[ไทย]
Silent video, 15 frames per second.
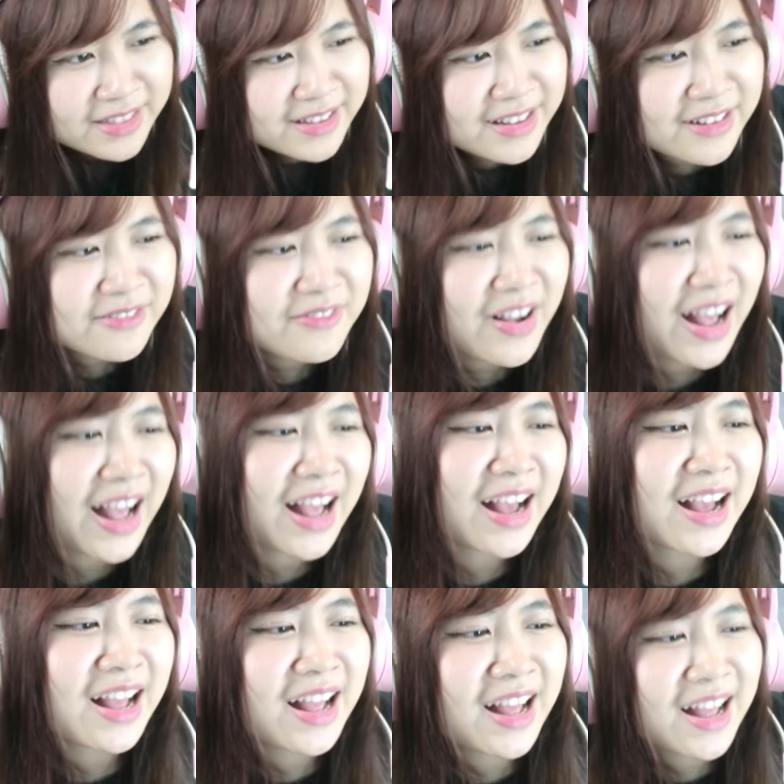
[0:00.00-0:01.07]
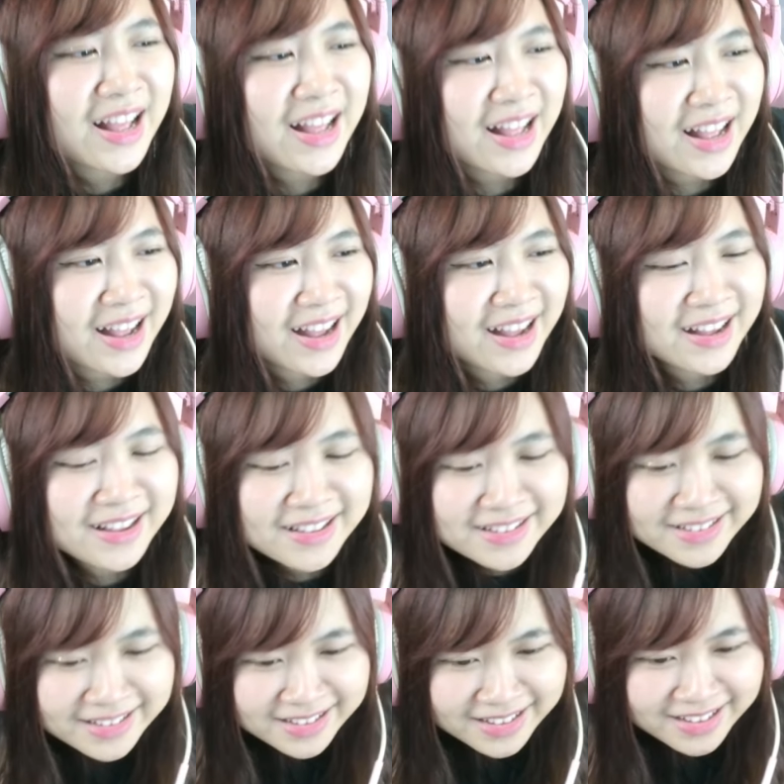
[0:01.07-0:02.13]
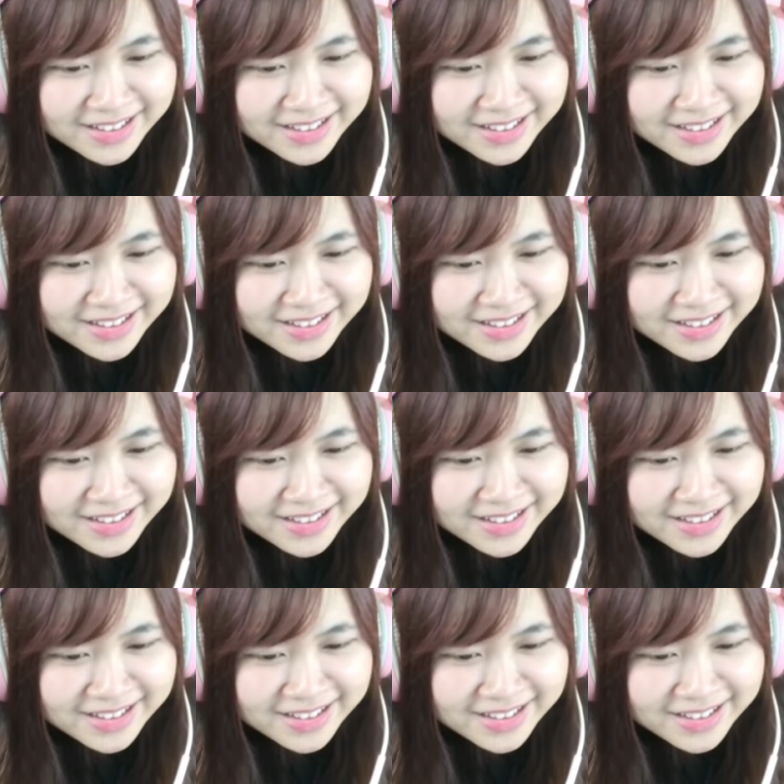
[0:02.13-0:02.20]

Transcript: เส้นหวังอ่ะเออ